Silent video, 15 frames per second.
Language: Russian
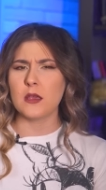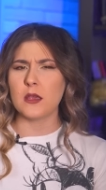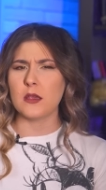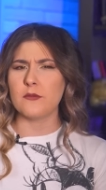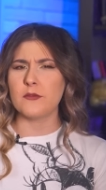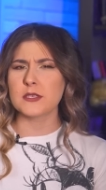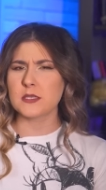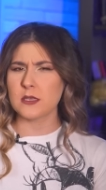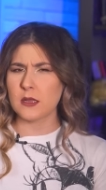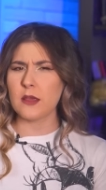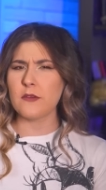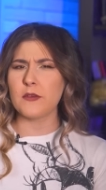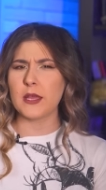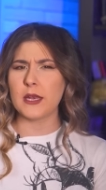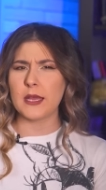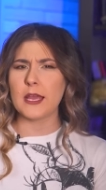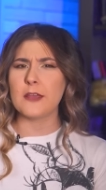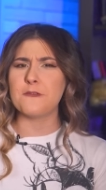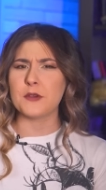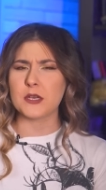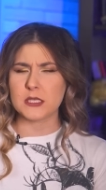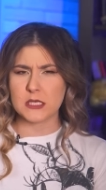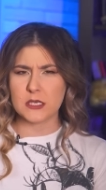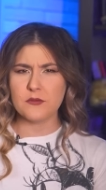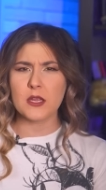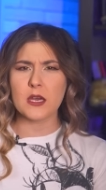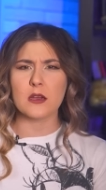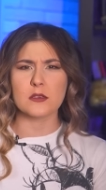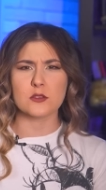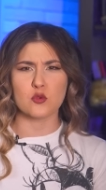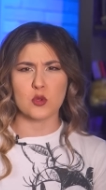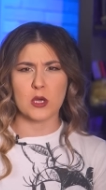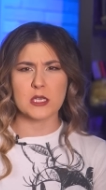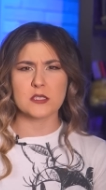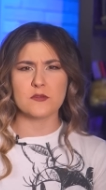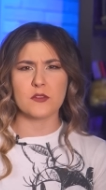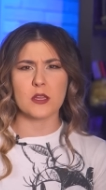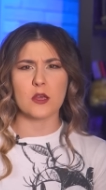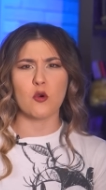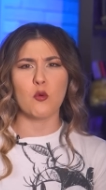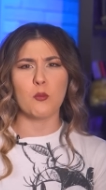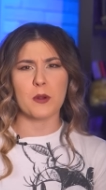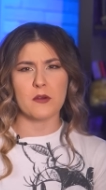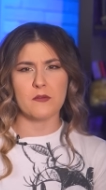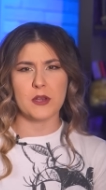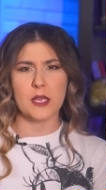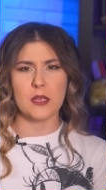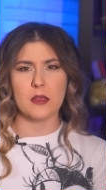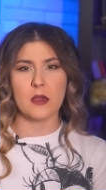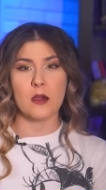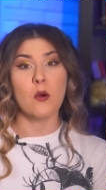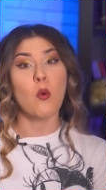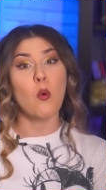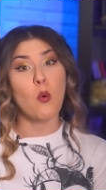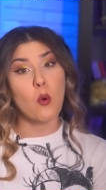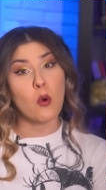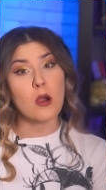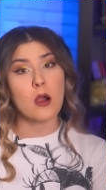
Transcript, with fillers: и восстановили эффективное государственное управление. О